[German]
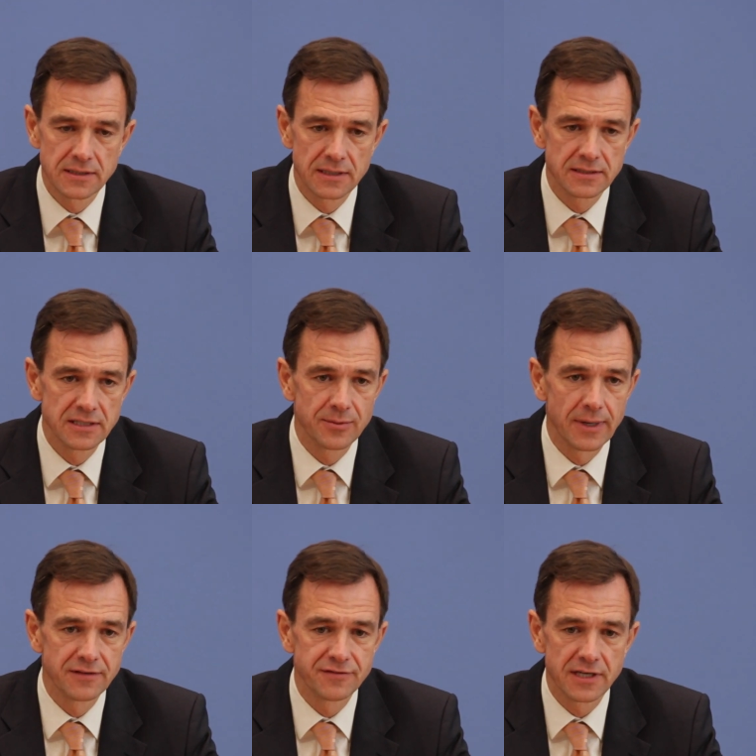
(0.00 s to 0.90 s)
dass die
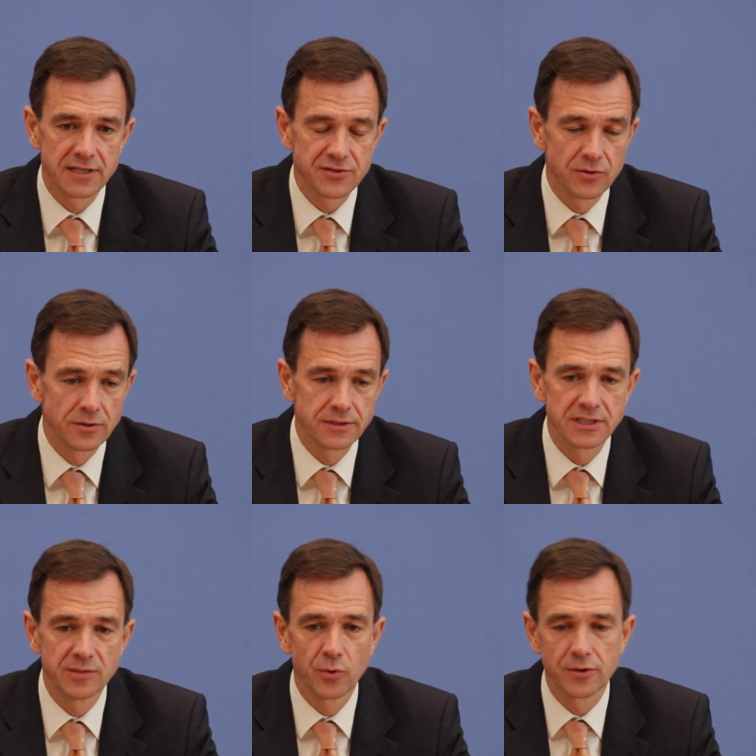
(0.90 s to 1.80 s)
Qualifikation,
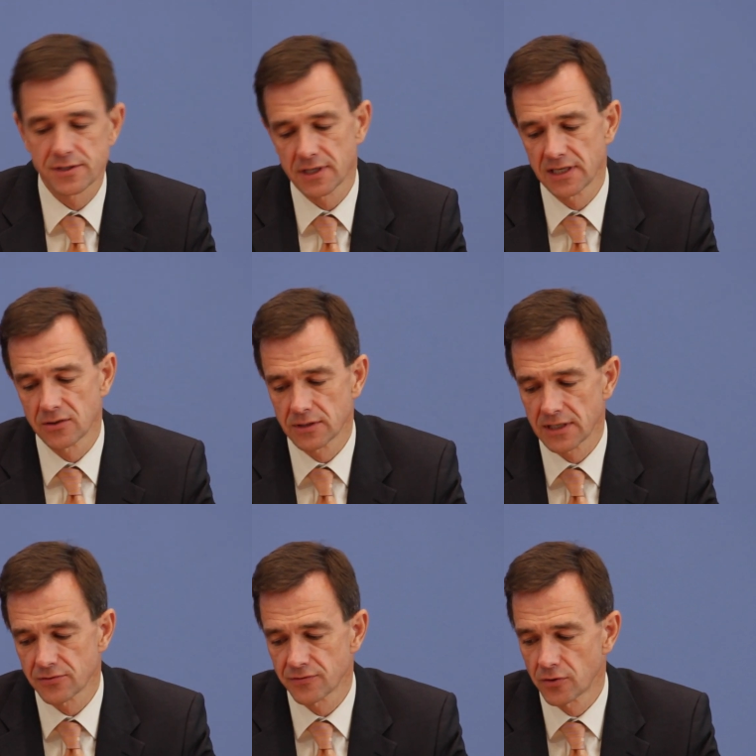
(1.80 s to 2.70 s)
die die Bundesregierung
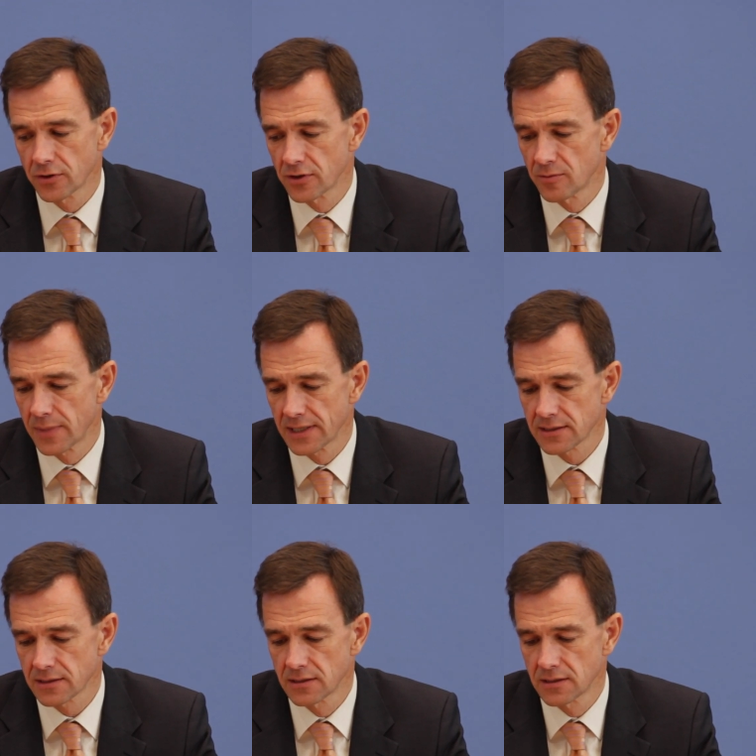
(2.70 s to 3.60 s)
dazu vorgenommen hat,